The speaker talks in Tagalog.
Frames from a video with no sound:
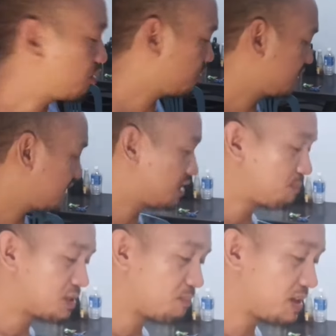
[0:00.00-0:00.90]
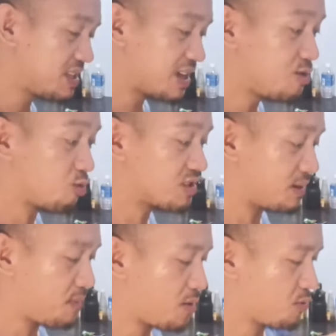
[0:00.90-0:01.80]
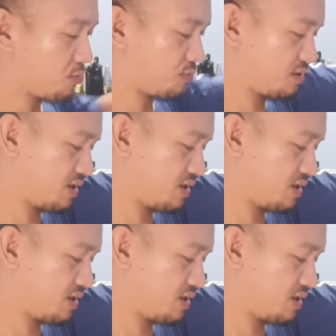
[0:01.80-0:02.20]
ko, sisipsipin yan yung sabaw.